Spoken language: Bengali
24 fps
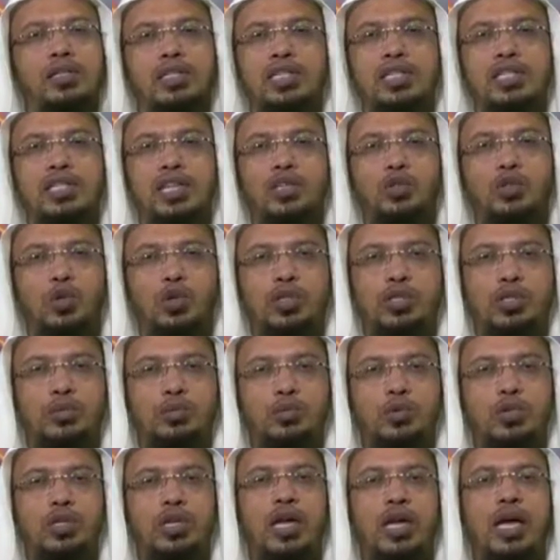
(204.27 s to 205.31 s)
সেজদায় চলে যাব
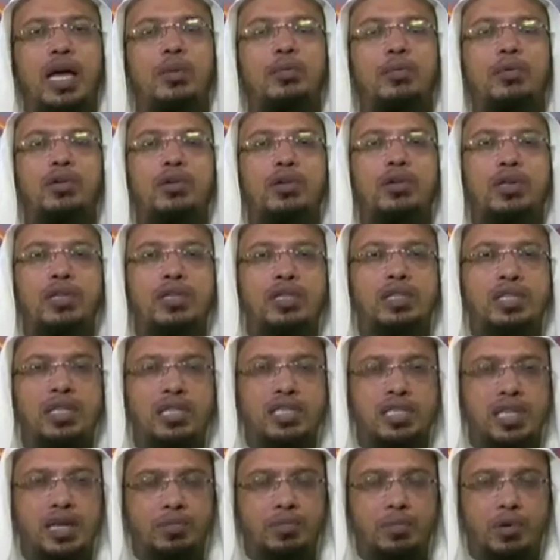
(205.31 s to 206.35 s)
এবং
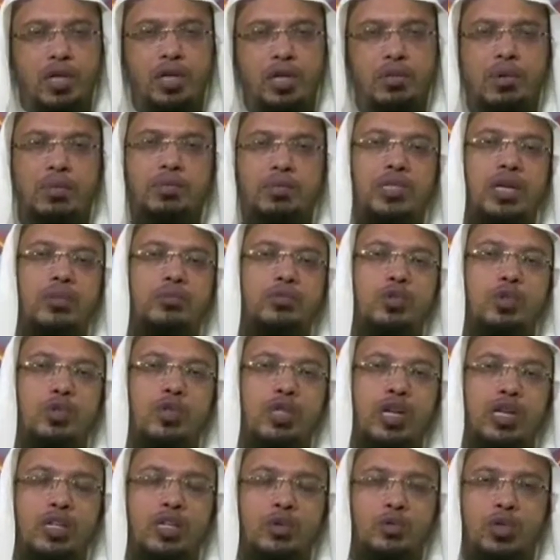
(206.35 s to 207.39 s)
সেজদার পরে ইমাম সাহেব যদি
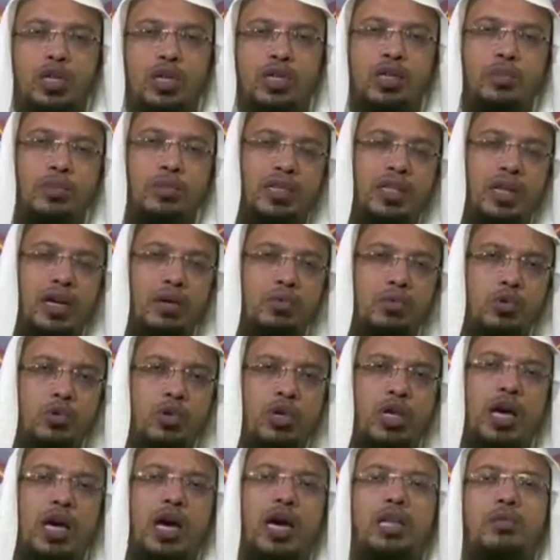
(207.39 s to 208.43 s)
দাঁড়িয়ে ওঠেন আমরা দাঁড়াবো
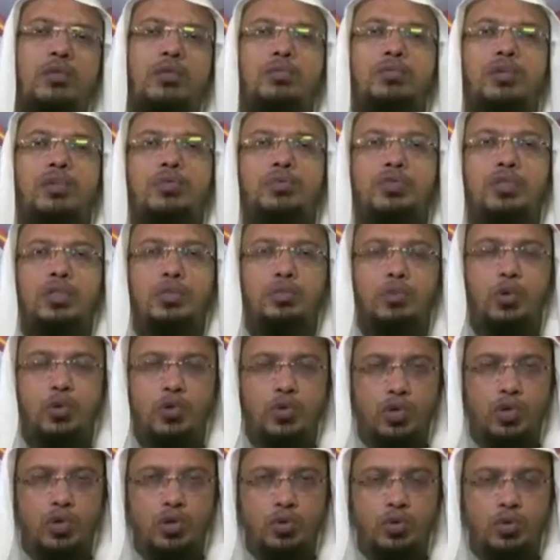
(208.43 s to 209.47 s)
আর ইমাম সাহেব যদি
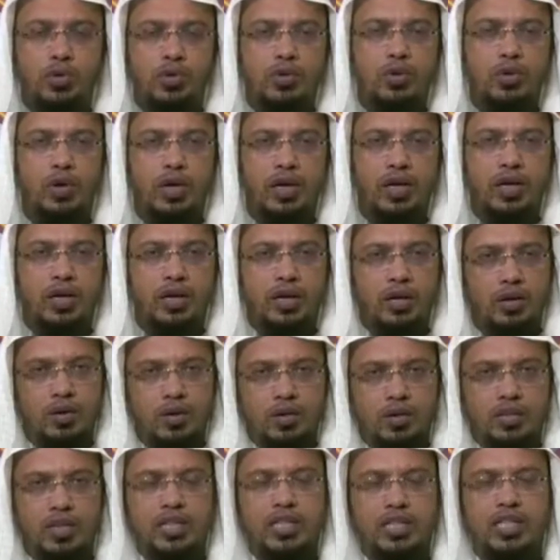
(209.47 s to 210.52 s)
বৈঠকে করেন
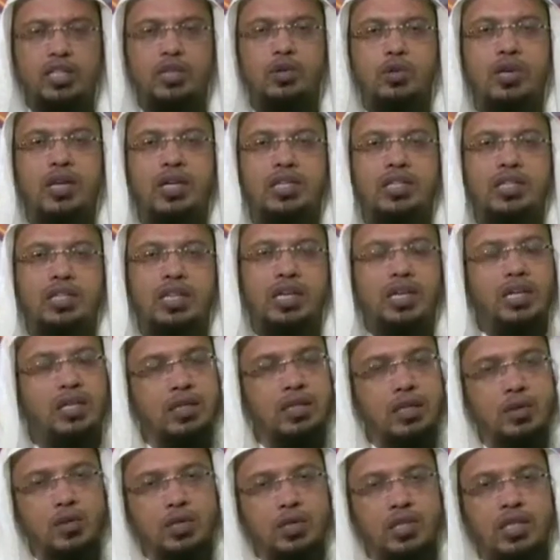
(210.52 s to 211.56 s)
অর্থাৎ দ্বিতীয় রাখাতে থাকেন
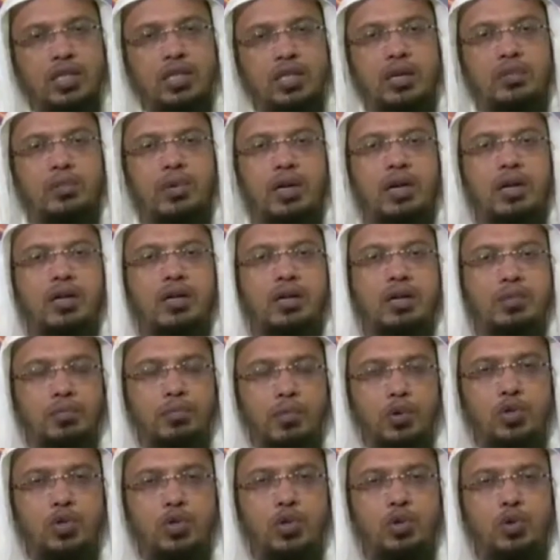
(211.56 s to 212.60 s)
তাহলে সেক্ষেত্রে আমরা
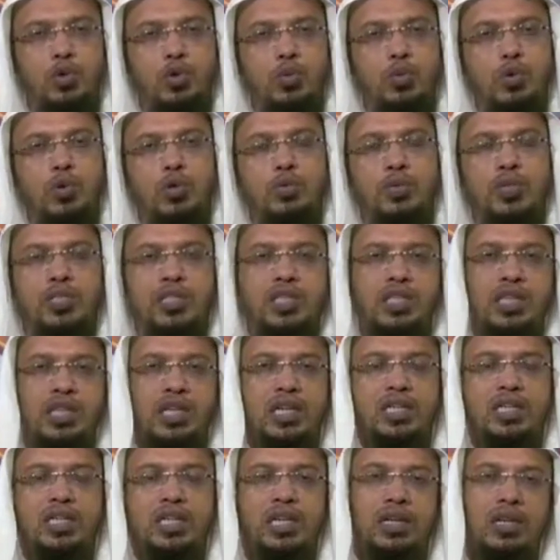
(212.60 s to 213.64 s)
বৈঠক করব অথবা শেষ
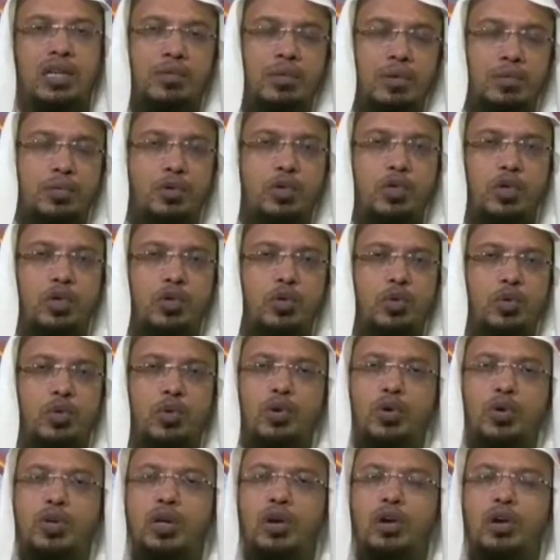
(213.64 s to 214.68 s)
আঘাত থাকলে আমরা বৈঠক করব
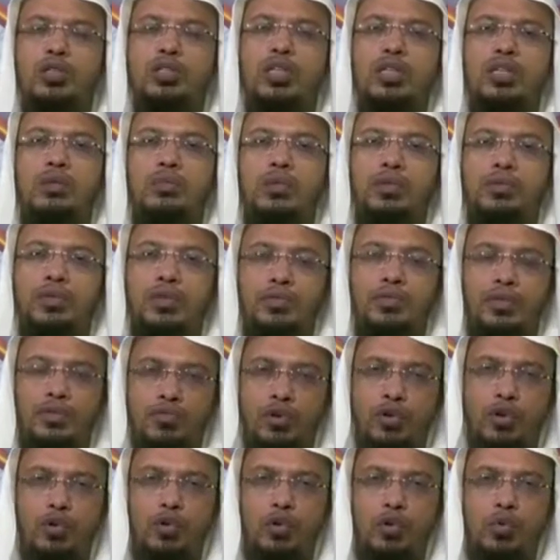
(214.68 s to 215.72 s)
অর্থাৎ ইমাম সাহেবকে
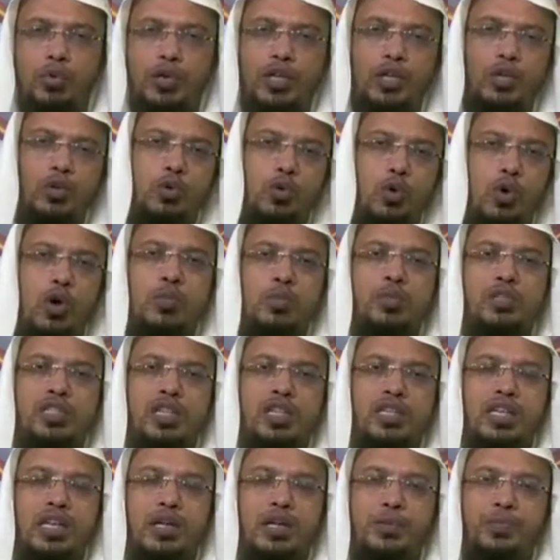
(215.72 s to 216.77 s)
ফলো করব কিন্তু কোনো
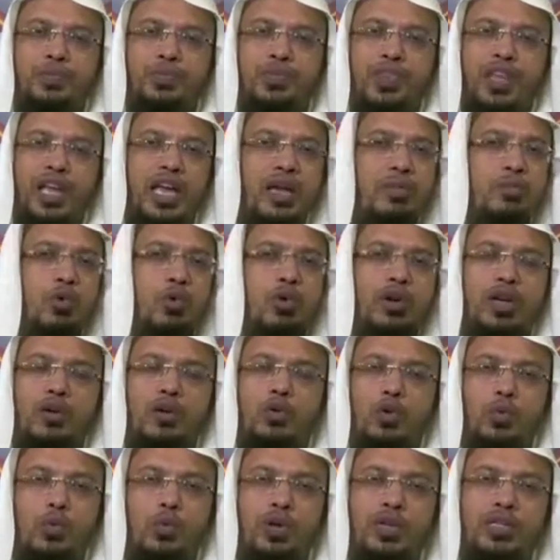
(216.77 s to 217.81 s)
অবস্থাতেই এই ভুলটা
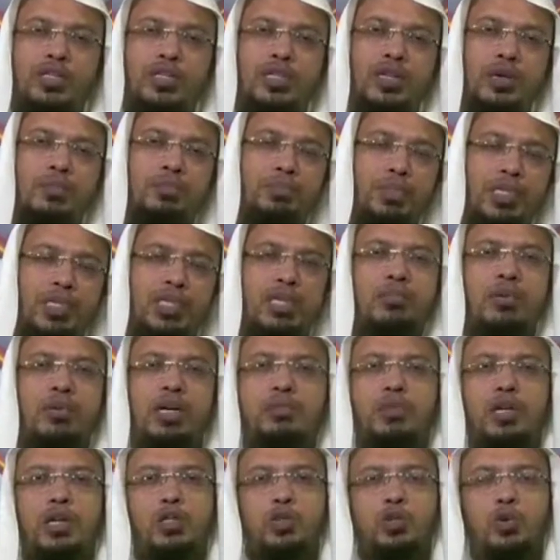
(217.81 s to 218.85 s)
করব না যেটা বেশিরভাগ
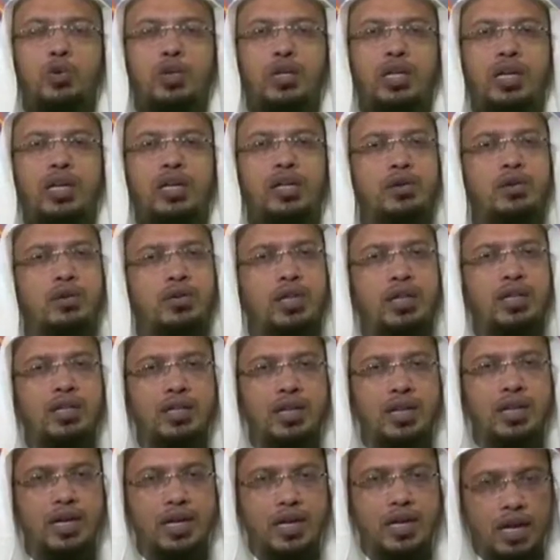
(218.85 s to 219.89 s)
মানুষ করে থাকেন অর্থাৎ
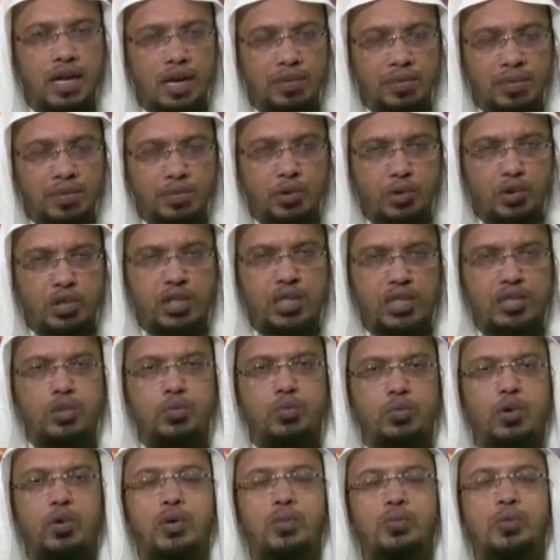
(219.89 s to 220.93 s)
আমি মসজিদে একটু
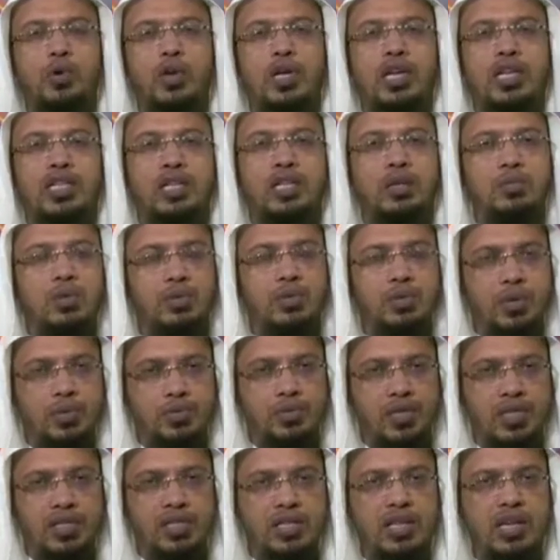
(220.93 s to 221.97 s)
পরে আসলাম ইমাম
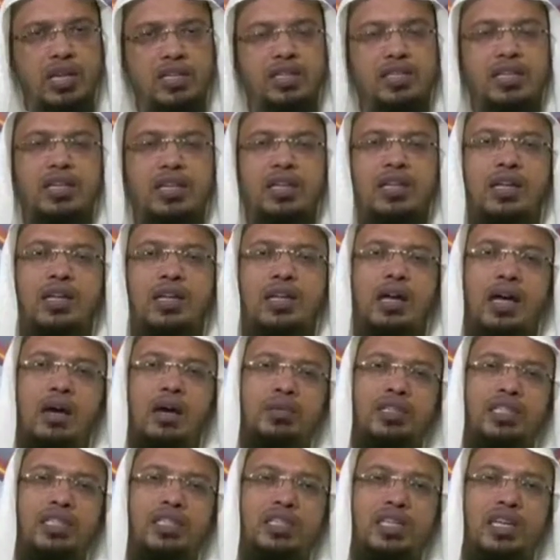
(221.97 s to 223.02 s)
সাহেব সেজদা আসেন
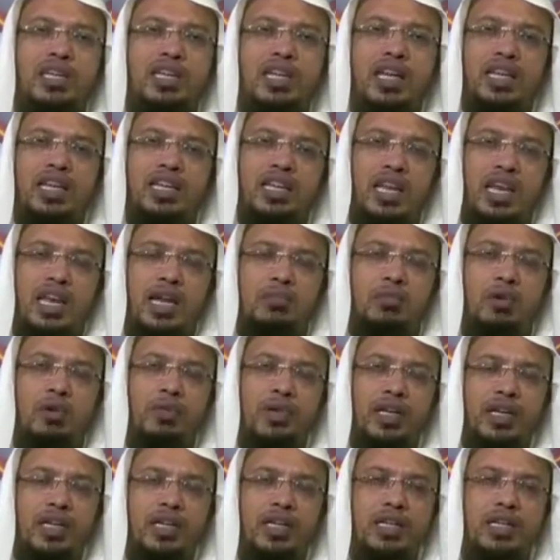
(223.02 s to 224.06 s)
আমি সেজদা গিয়ে আর কী লাভ
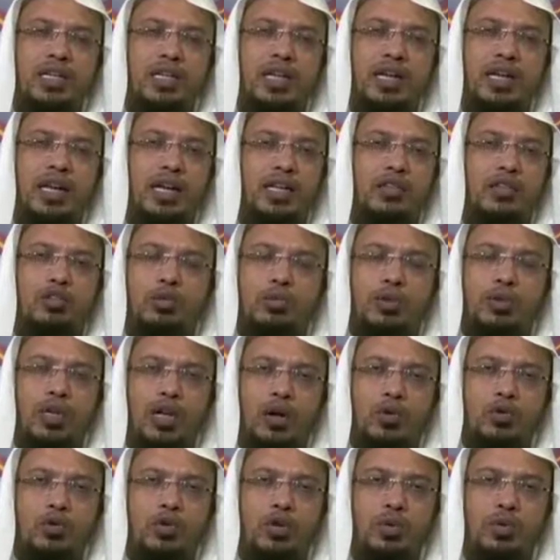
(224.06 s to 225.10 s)
হবে এ তো আমার
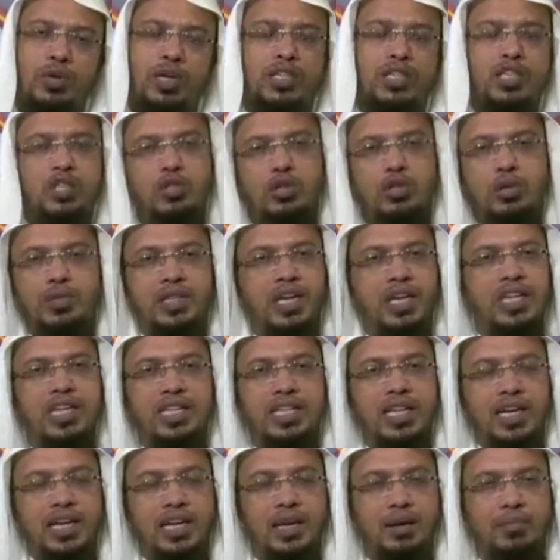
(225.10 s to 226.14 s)
কাউন্ট হবে না সেজন্য আমি
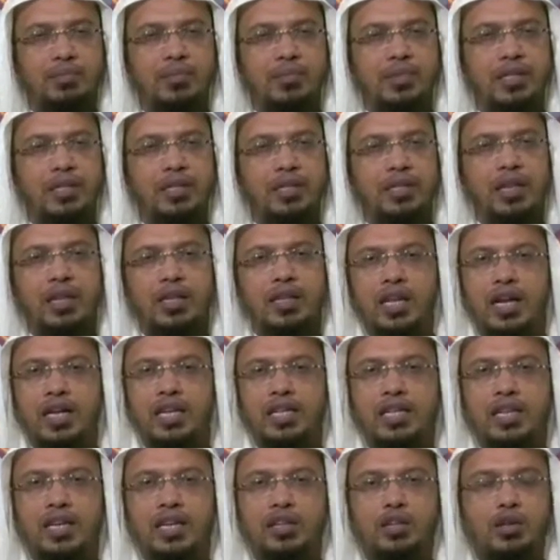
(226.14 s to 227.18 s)
দাঁড়িয়ে থাকলাম তাহলে
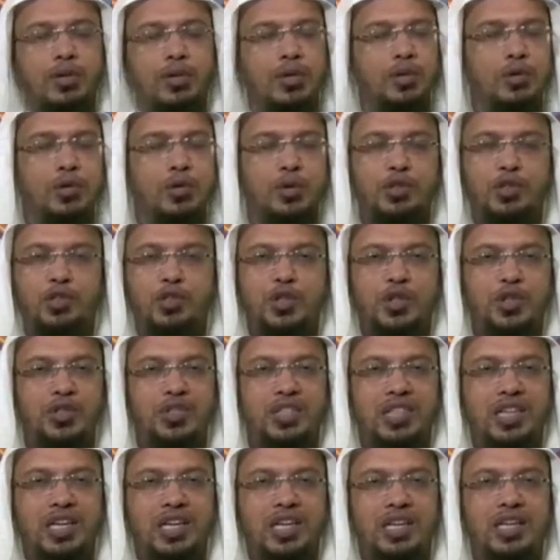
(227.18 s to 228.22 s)
দাঁড়িয়ে থেকে তো আমার কোনো অর্জন
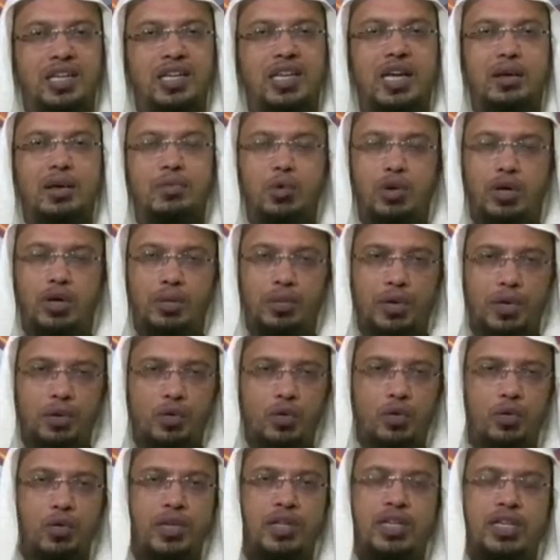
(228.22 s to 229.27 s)
হচ্ছে না এই ভুলটা আমরা
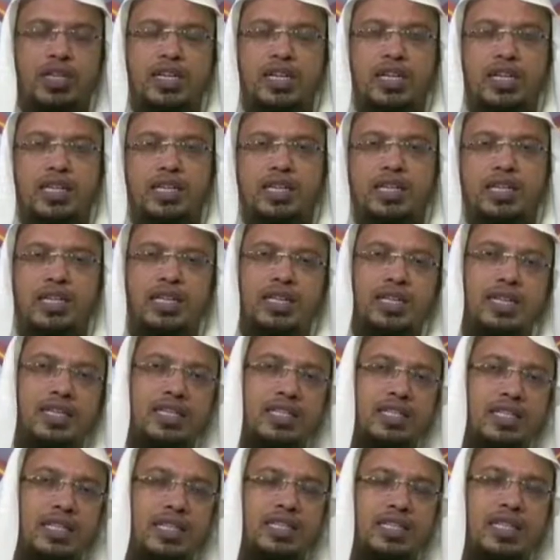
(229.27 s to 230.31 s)
করবো না দাঁড়িয়ে না থেকে
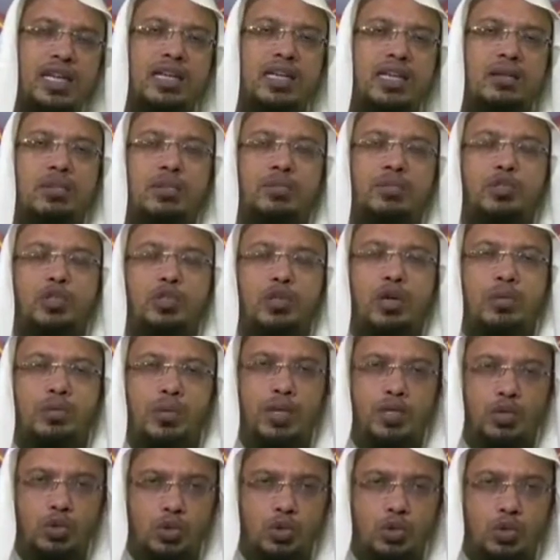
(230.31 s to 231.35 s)
সেজদায় গিয়ে ইমামের সঙ্গে
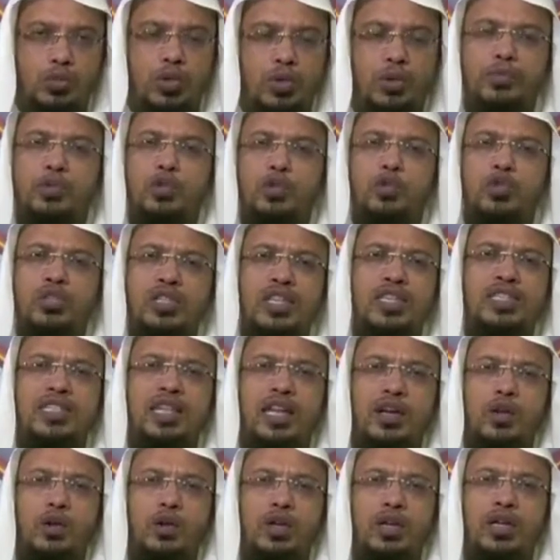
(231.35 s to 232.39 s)
আমরা যোগ দেবো এবং শুধু
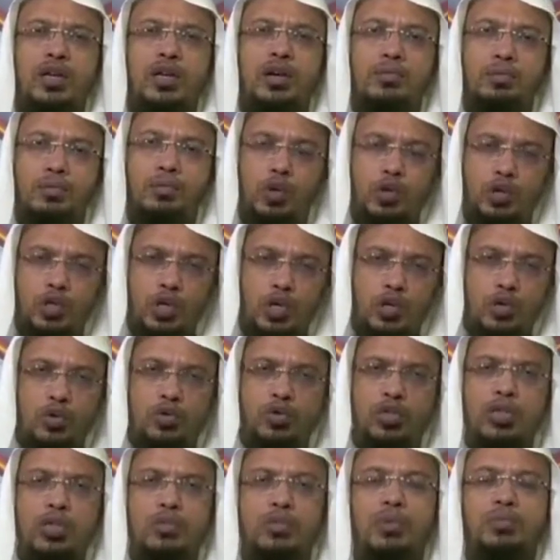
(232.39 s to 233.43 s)
সেজদায় নয় বৈঠকেও
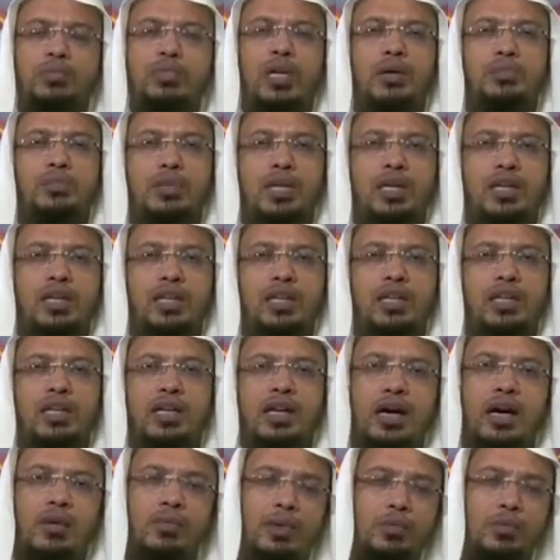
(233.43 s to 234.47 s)
যদি ইমাম সাহেব থাকেন
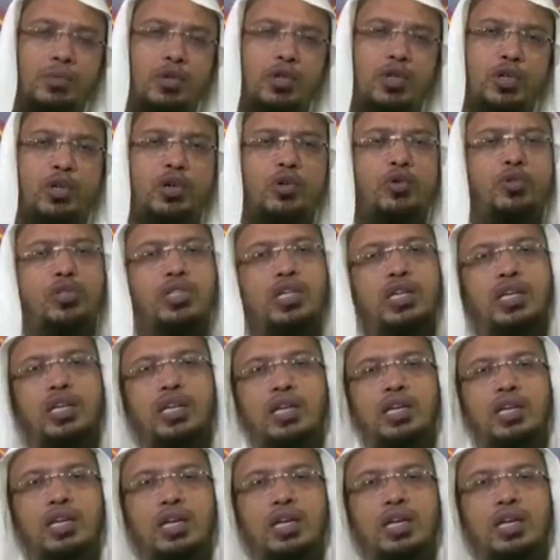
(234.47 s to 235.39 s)
আমরা বৈঠকেও যে